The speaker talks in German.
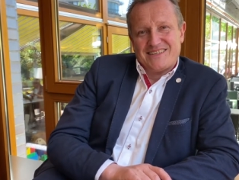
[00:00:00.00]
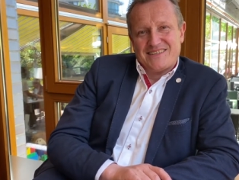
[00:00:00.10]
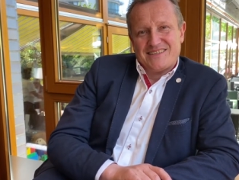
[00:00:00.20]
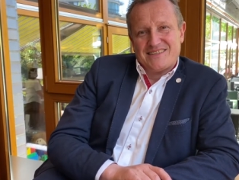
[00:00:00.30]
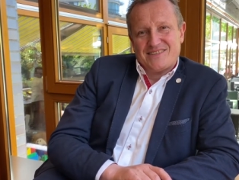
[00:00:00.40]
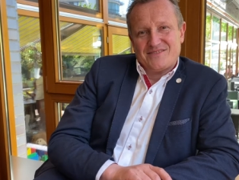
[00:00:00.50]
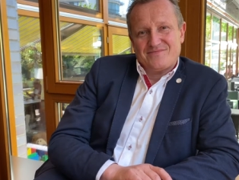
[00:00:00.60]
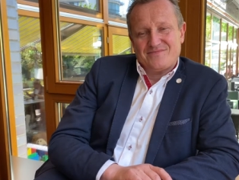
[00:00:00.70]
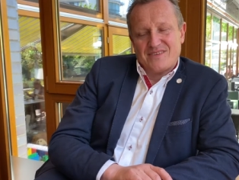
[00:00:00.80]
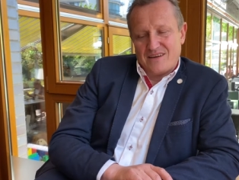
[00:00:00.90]
verpachtet?
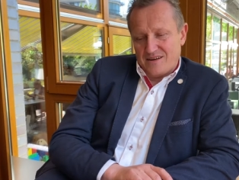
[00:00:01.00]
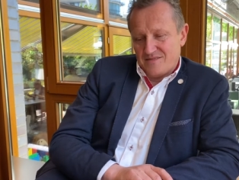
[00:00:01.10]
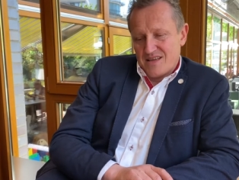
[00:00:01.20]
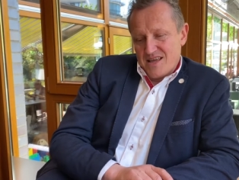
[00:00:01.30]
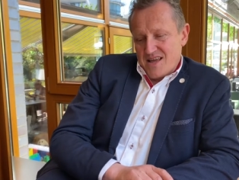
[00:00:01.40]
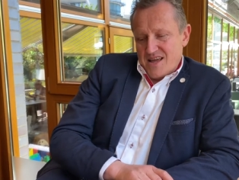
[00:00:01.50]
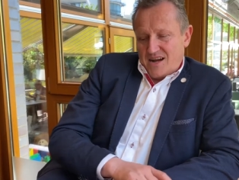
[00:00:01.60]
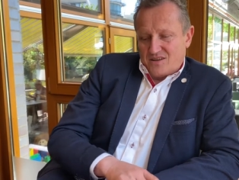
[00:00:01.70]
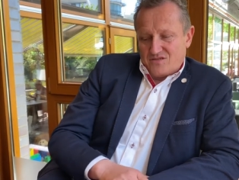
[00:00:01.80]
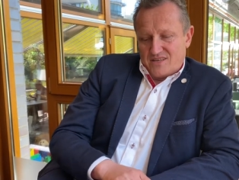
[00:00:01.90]
Ja,
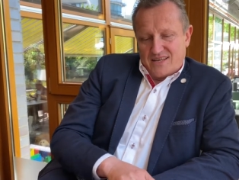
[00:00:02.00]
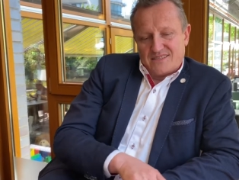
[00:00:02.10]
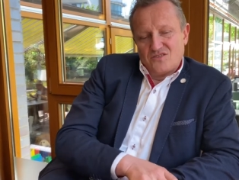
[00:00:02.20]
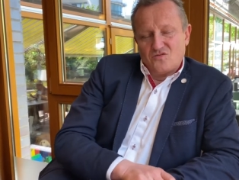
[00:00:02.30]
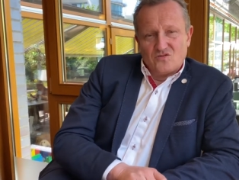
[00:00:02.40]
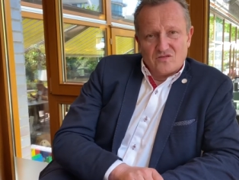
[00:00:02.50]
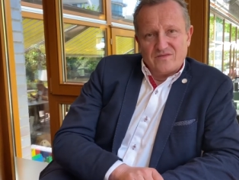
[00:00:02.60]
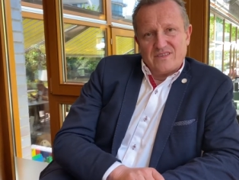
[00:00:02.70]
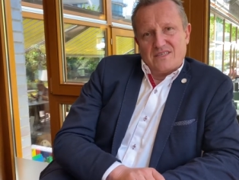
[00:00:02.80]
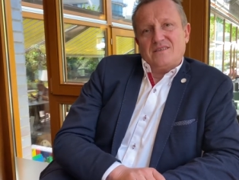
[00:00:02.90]
also das Herzchen tut schon
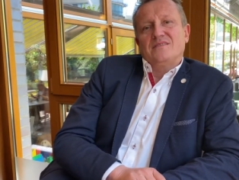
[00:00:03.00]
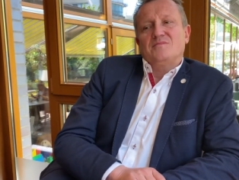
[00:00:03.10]
weh.